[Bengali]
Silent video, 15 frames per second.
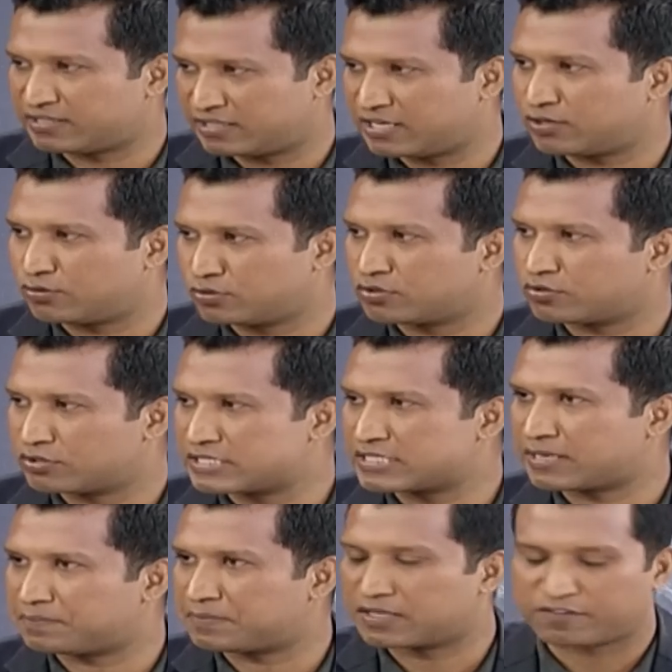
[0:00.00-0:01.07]
চার দিনে হচ্ছে
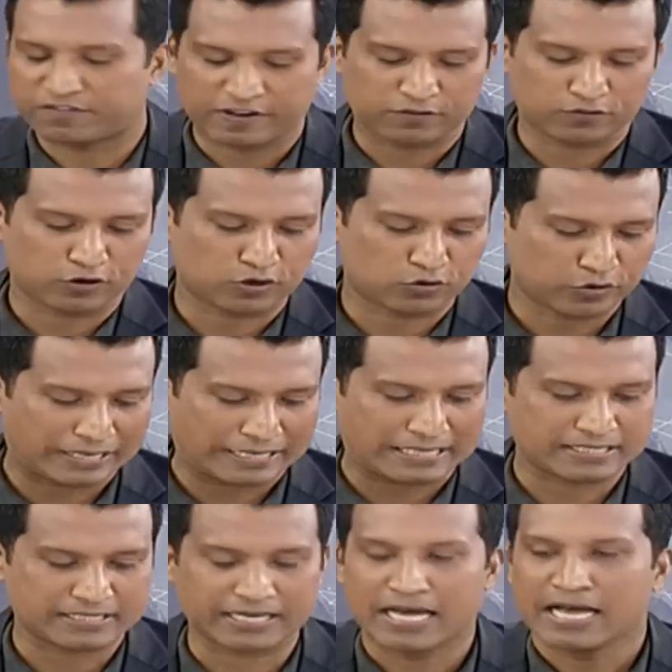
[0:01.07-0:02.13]
আপনাদের ফ্যান ফলোয়ার হয়ে
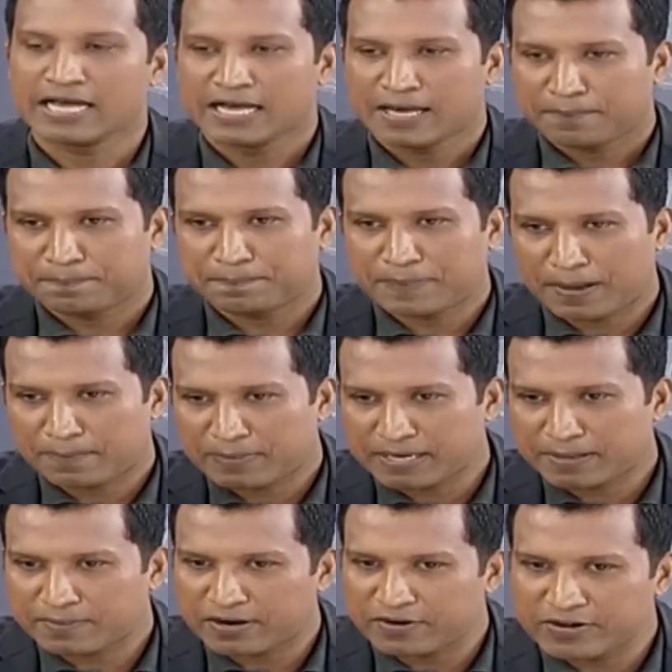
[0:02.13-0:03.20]
গেছে
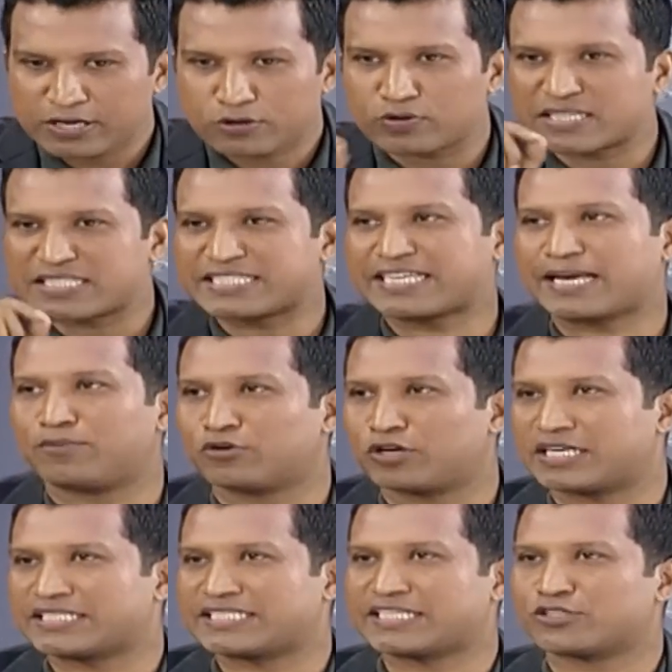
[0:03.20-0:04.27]
মানে রিকোয়েস্ট কেমন
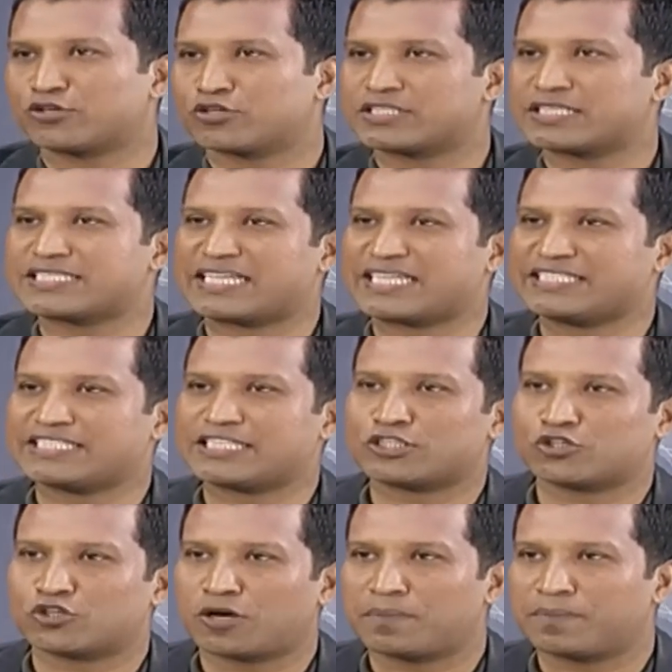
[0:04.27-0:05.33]
আসছে যে হচ্ছে সানজিদার
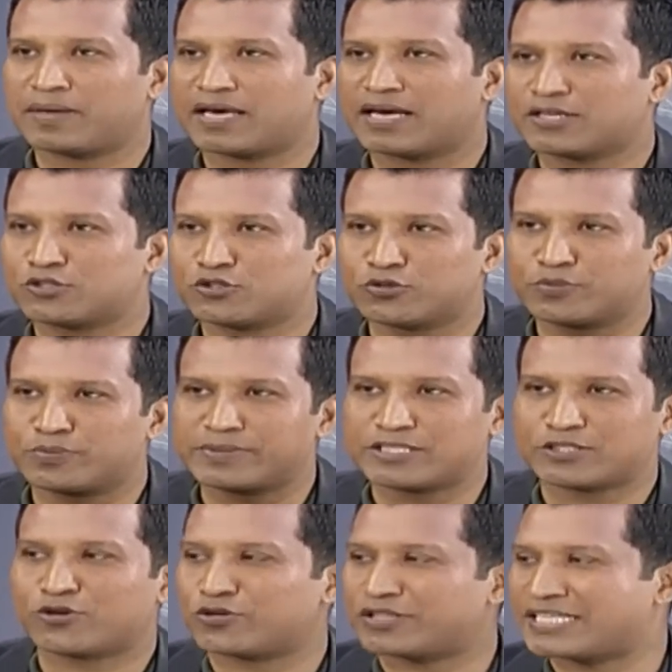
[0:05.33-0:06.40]
সঙ্গে একটু
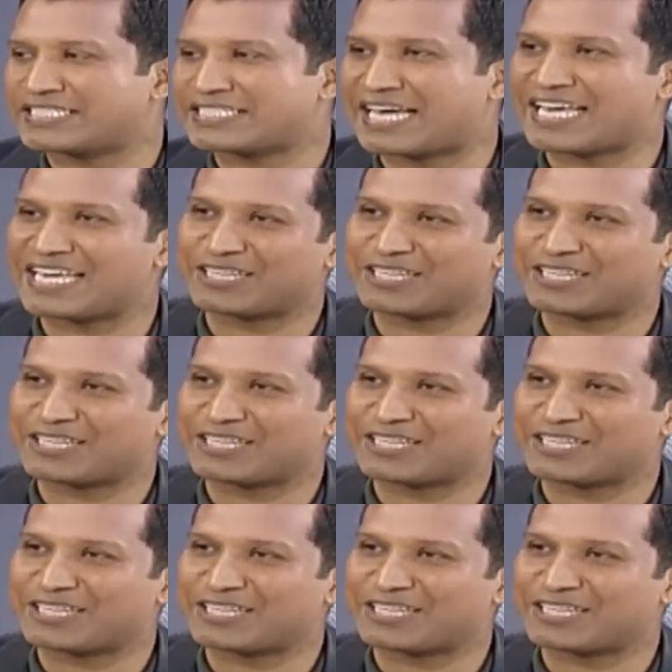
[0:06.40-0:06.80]
মিট করতে চাই